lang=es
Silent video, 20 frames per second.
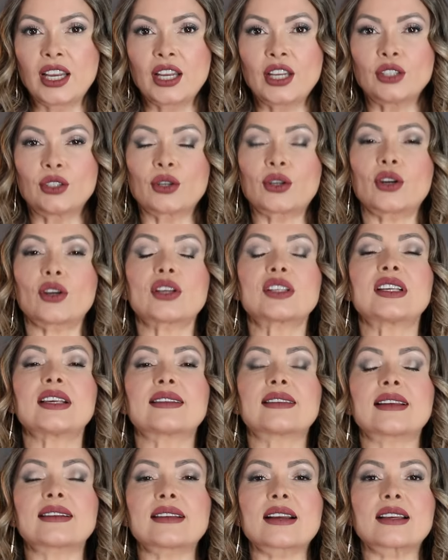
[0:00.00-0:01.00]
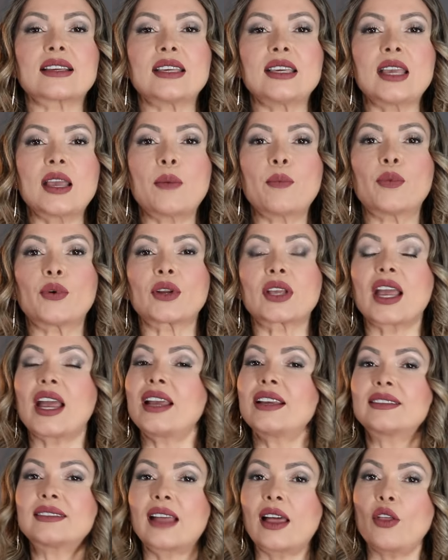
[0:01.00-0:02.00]
Yo creo que si estás aquí es porque has
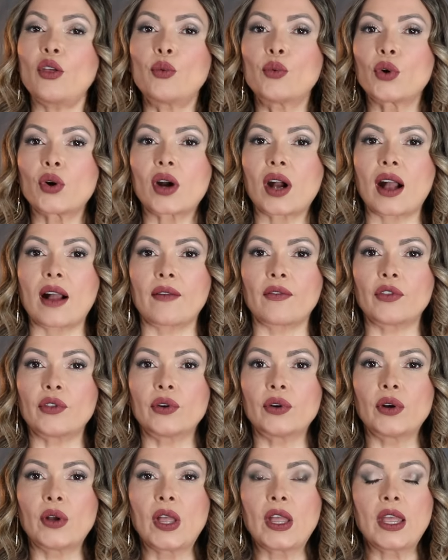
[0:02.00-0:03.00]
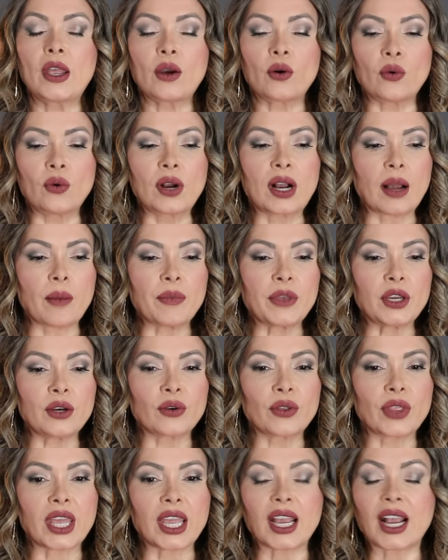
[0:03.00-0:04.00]
estado buscando un
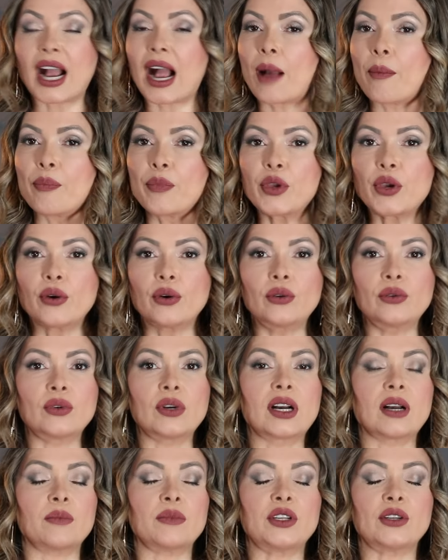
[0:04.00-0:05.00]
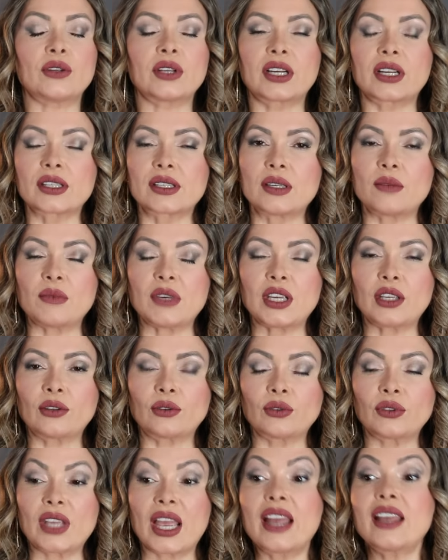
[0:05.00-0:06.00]
camino de cambio, un camino de
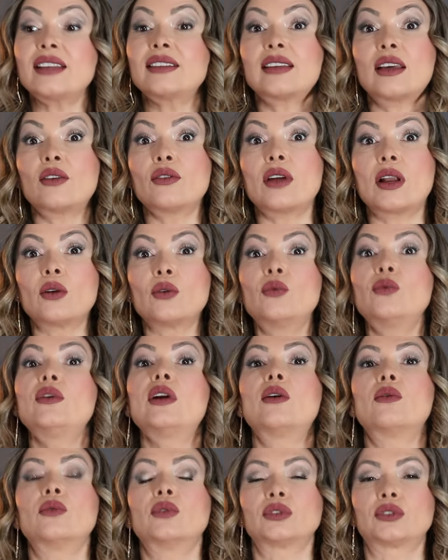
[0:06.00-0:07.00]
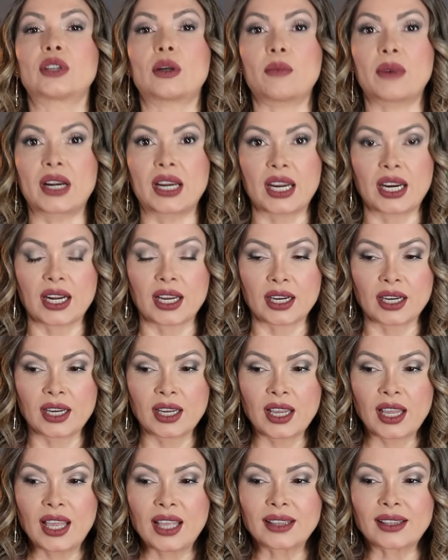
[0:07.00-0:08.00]
crecimiento y has estado de alguna u otra manera
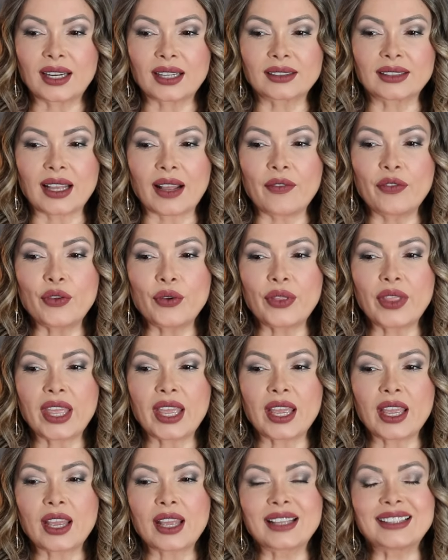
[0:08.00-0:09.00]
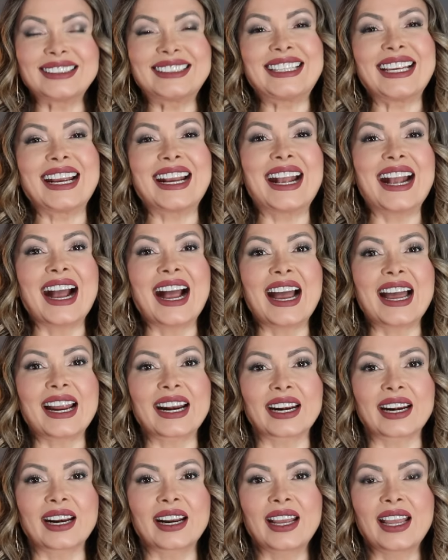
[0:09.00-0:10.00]
tratando de
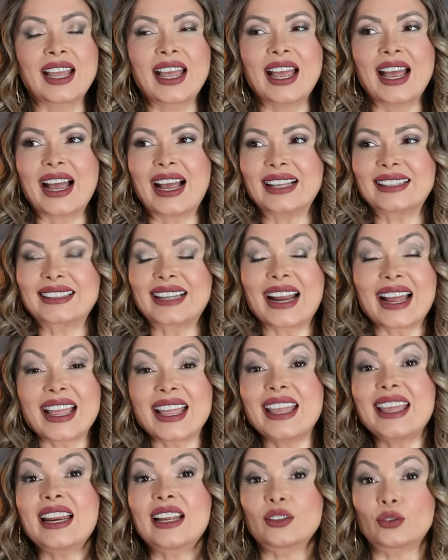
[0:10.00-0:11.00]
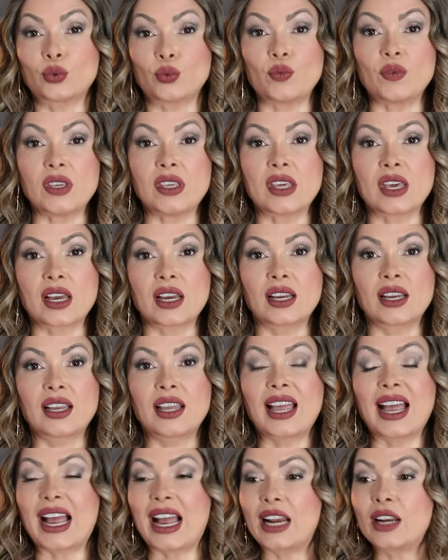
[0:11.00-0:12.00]
llegar a traer a tu vida
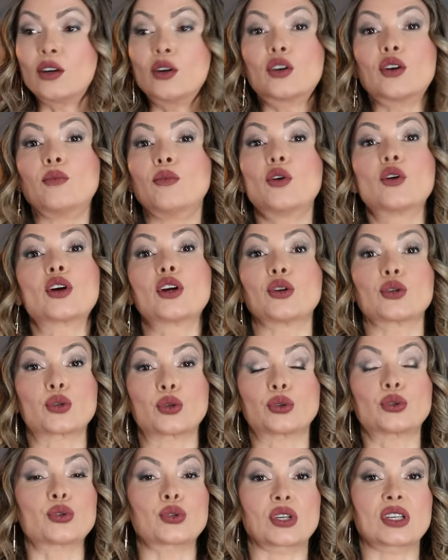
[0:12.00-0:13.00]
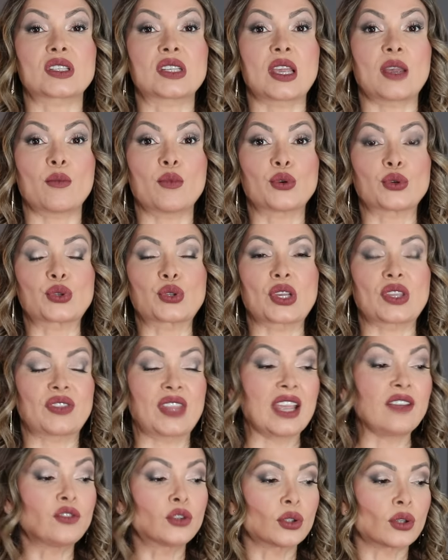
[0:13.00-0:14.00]
algo como lo que nosotros hacemos
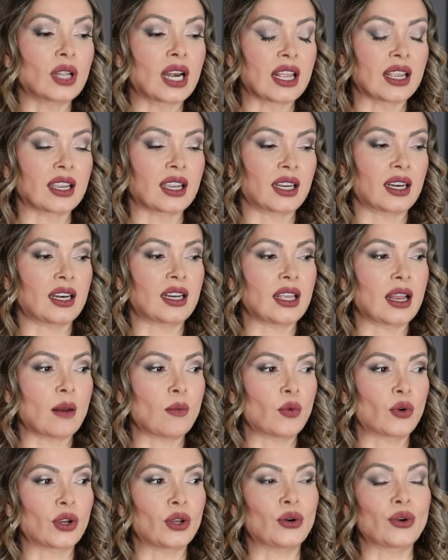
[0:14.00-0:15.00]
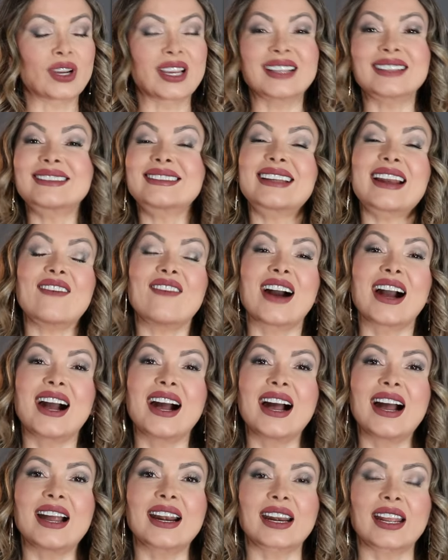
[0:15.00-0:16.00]
dentro de la ingeniería del mujerón, que es
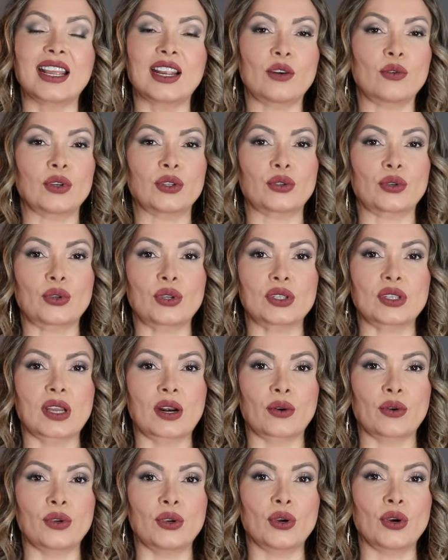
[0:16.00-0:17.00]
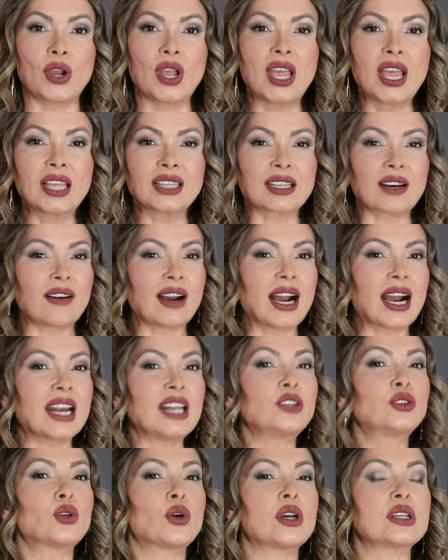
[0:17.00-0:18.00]
trabajar en nuestro desarrollo, trabajar
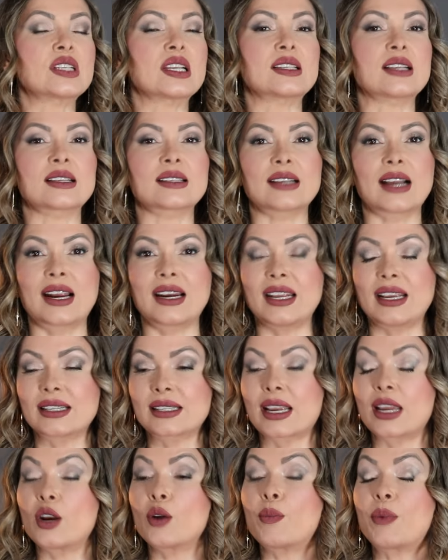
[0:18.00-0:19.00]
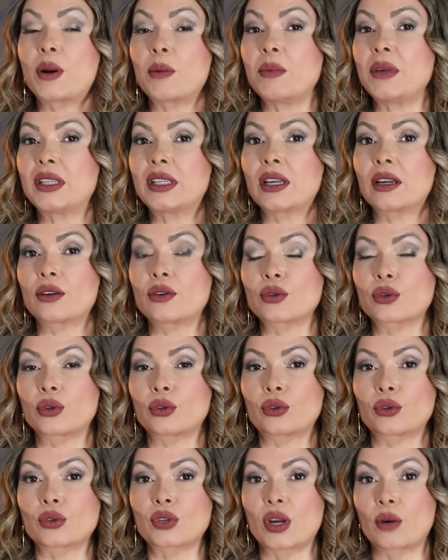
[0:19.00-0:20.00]
en todas esas áreas que nos permiten a
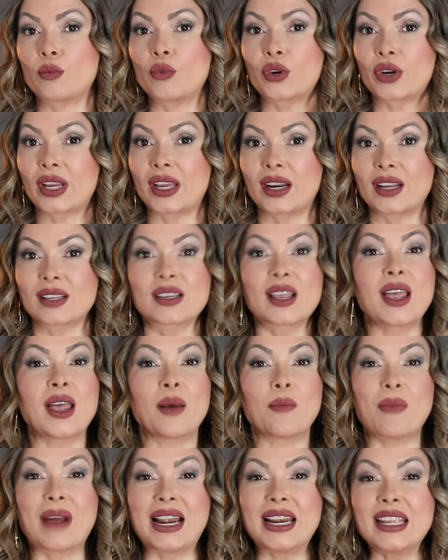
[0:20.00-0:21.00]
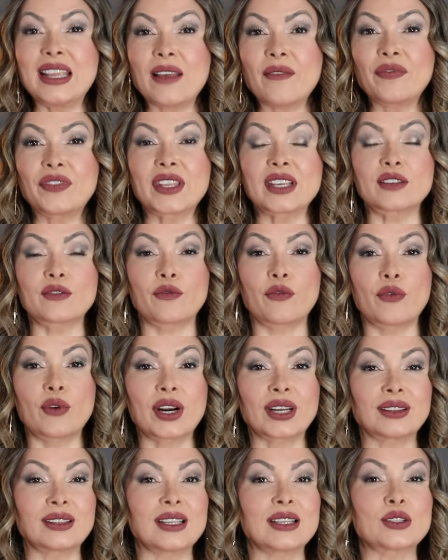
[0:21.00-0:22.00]
nosotros ser mujeres valientes,
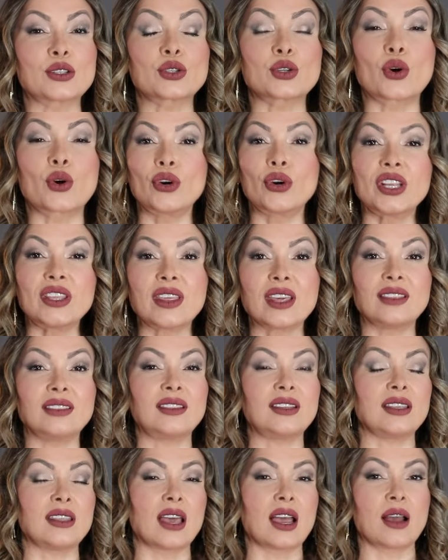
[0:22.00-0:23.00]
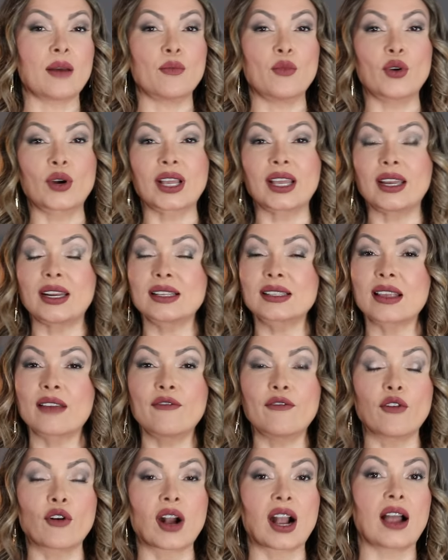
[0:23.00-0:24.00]
fuertes, identidad, mujeres
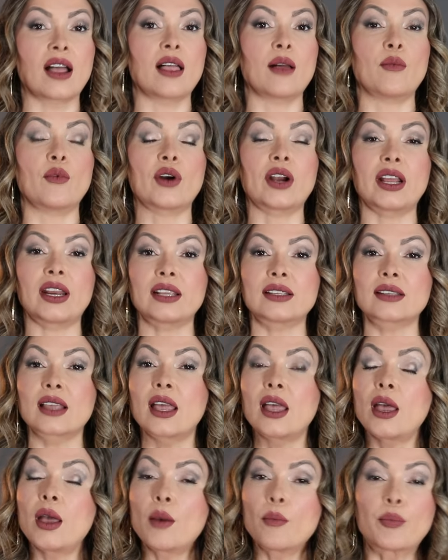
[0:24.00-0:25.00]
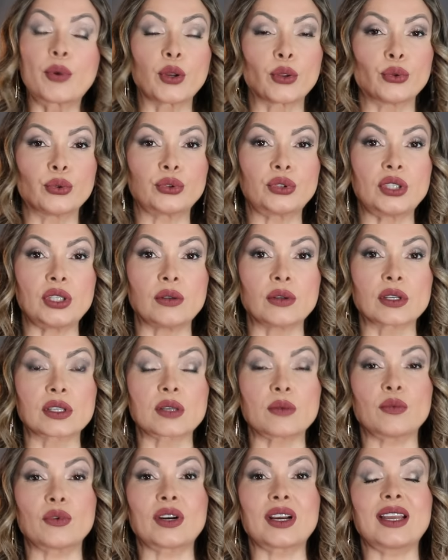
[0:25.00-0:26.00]
enfocadas, mujeres productivas
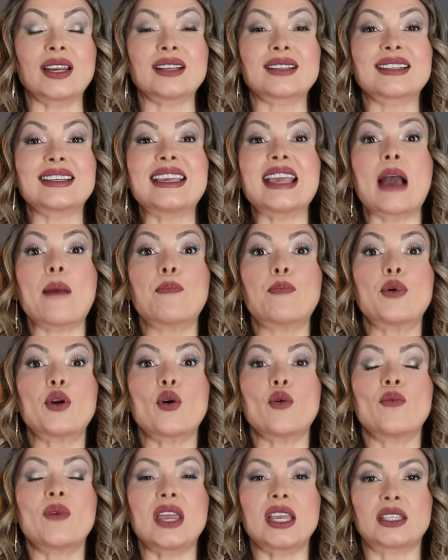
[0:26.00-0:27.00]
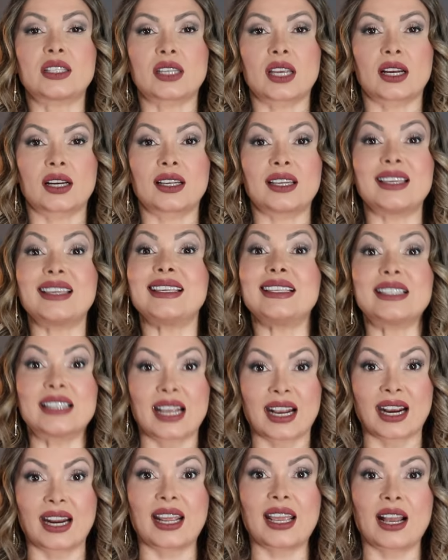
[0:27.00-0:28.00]
y mujeres que aprovechan y
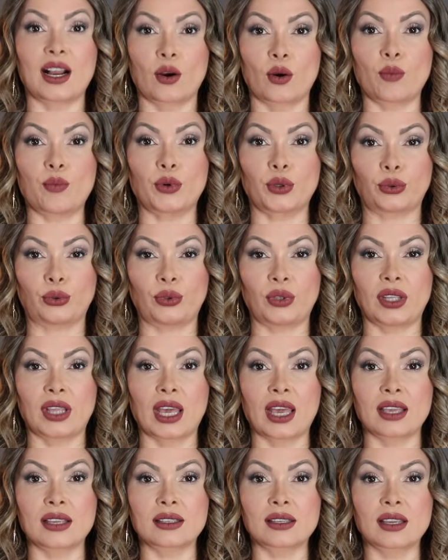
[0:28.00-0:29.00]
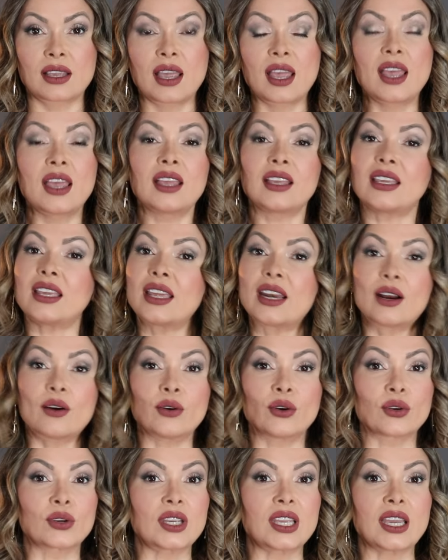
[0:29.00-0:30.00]
se crean oportunidades quieras
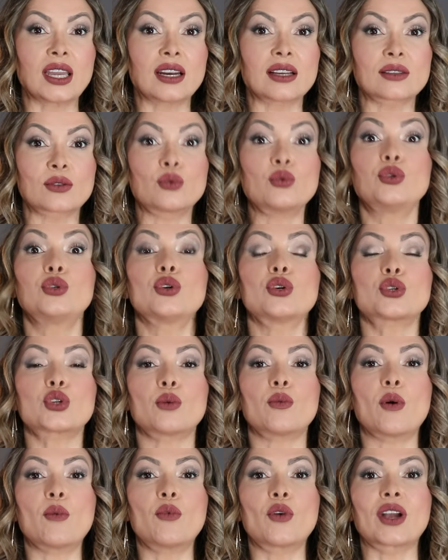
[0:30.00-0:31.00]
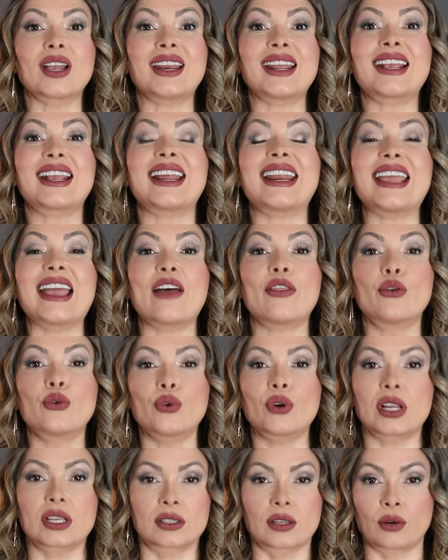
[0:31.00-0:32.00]
o no quieras, tú y yo somos mujeres
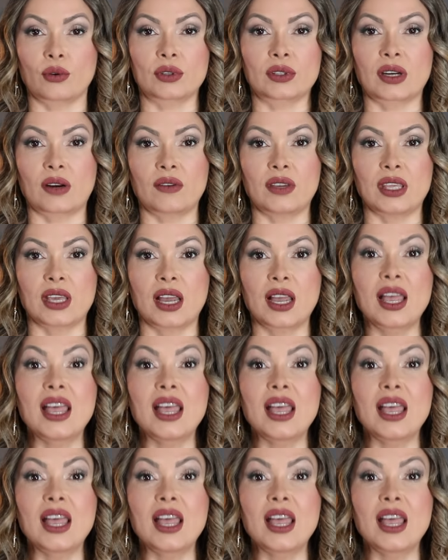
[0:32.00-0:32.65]
creadoras de nuestra vida,